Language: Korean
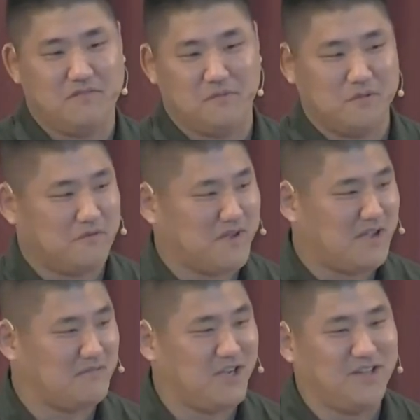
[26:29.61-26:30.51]
많이
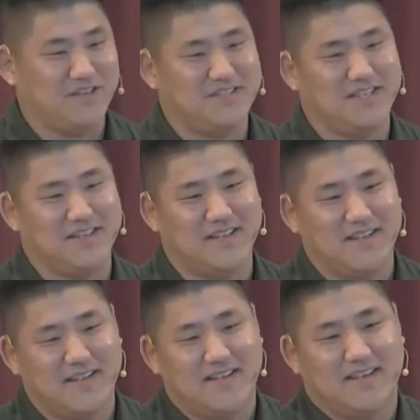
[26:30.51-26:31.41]
있습니다.
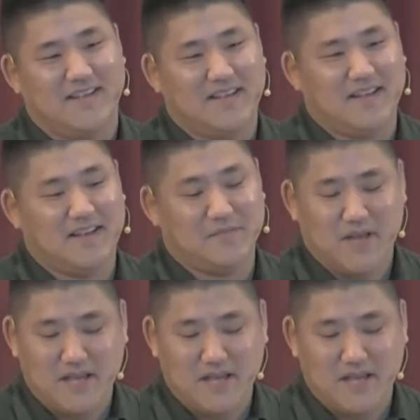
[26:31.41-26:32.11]
1불, 2불,